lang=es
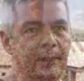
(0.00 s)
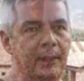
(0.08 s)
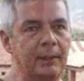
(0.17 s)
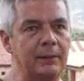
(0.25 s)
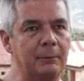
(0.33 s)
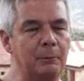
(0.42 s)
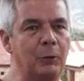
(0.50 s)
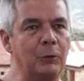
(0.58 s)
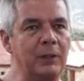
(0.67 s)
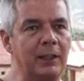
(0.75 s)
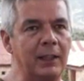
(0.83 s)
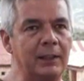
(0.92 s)
gran
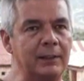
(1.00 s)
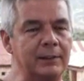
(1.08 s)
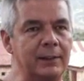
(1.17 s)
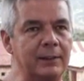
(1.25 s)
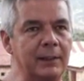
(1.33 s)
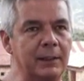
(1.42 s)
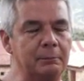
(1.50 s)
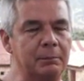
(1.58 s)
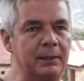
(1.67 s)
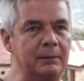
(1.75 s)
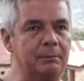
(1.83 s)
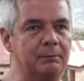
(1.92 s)
Mondier que tenía
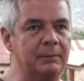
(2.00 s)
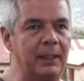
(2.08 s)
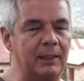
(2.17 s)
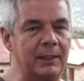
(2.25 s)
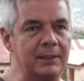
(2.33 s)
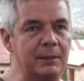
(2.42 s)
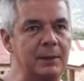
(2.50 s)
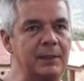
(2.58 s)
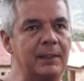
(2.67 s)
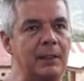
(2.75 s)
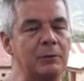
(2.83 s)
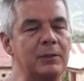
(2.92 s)
ya casi
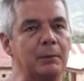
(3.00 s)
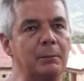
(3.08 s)
20 años en